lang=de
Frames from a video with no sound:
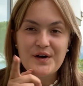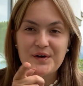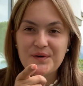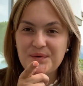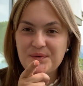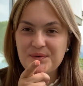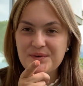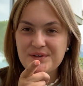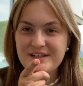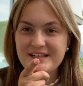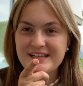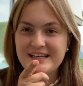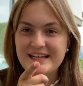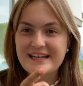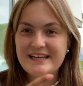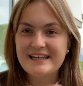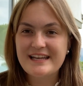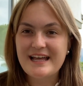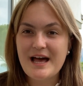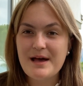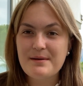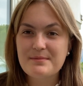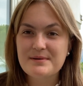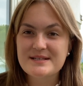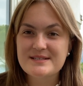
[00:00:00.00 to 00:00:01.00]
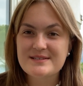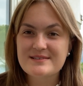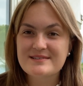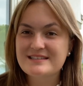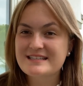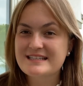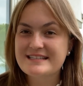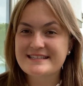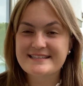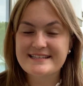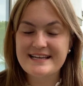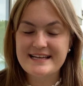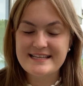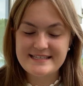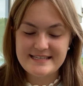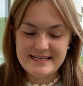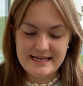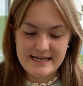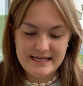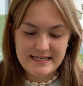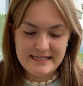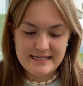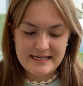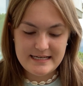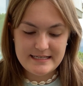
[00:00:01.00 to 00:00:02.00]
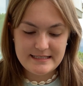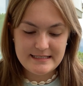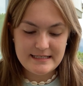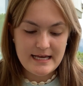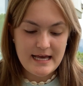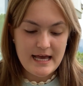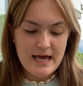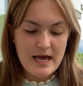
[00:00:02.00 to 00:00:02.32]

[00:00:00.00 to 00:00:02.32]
hochgeladen habe. Also es ist ganz ähnlich.